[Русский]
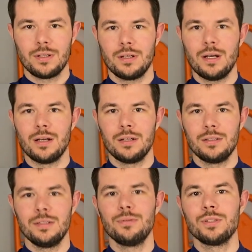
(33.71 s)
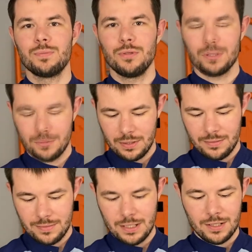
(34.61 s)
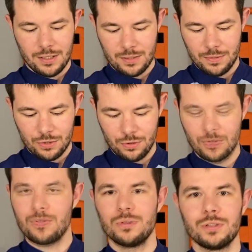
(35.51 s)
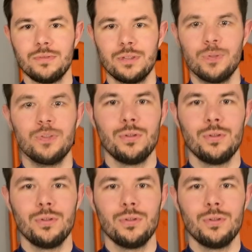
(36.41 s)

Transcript: как его использовать. Казалось бы, что то сложного, но